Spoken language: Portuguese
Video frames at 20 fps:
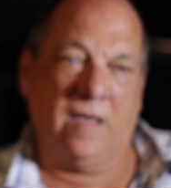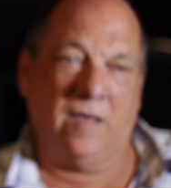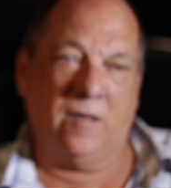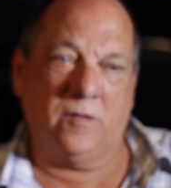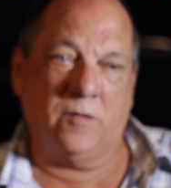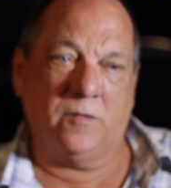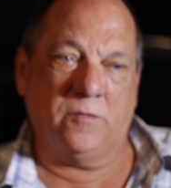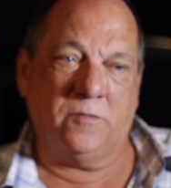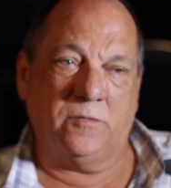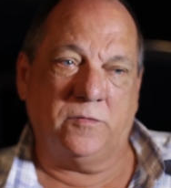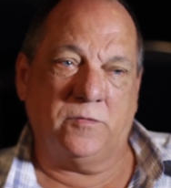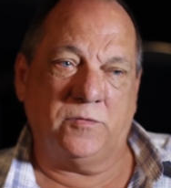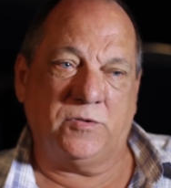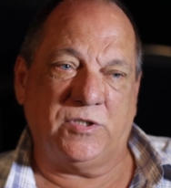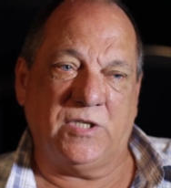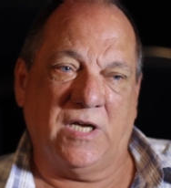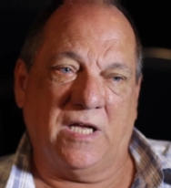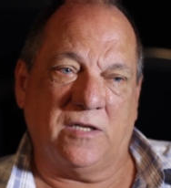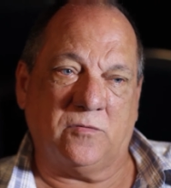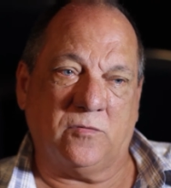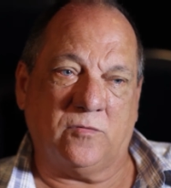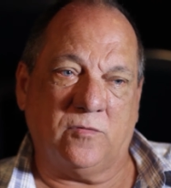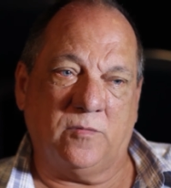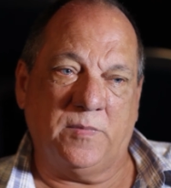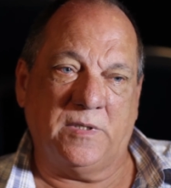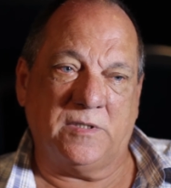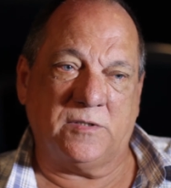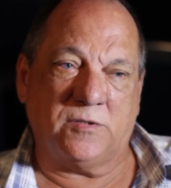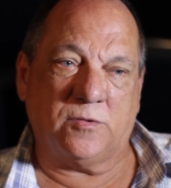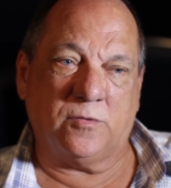é o teatro
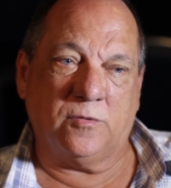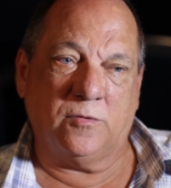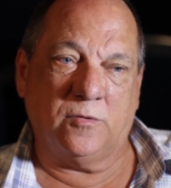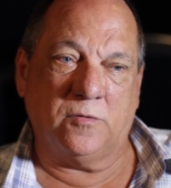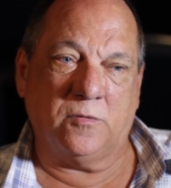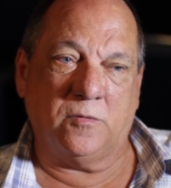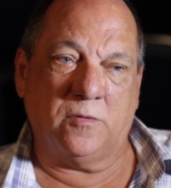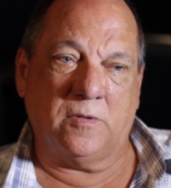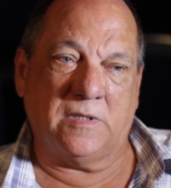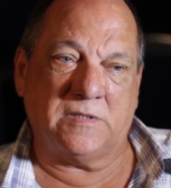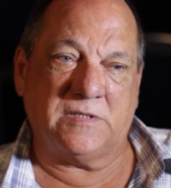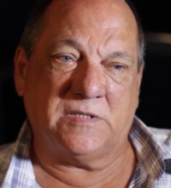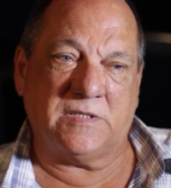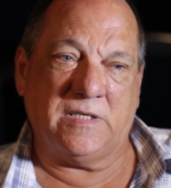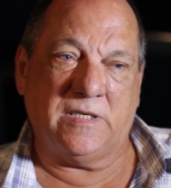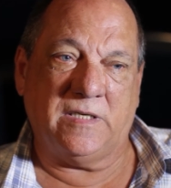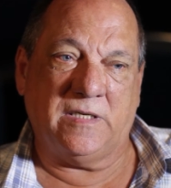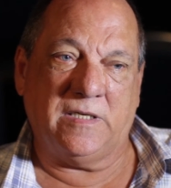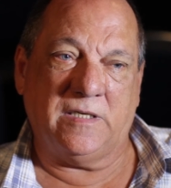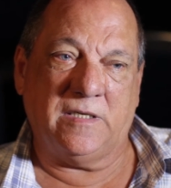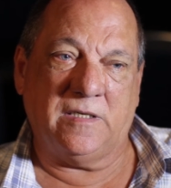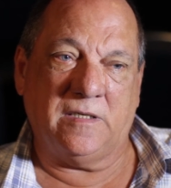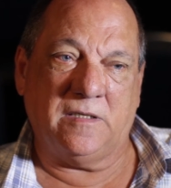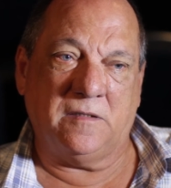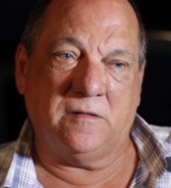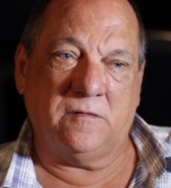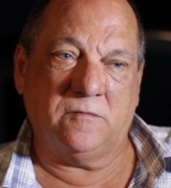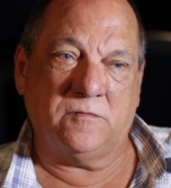começou a ser,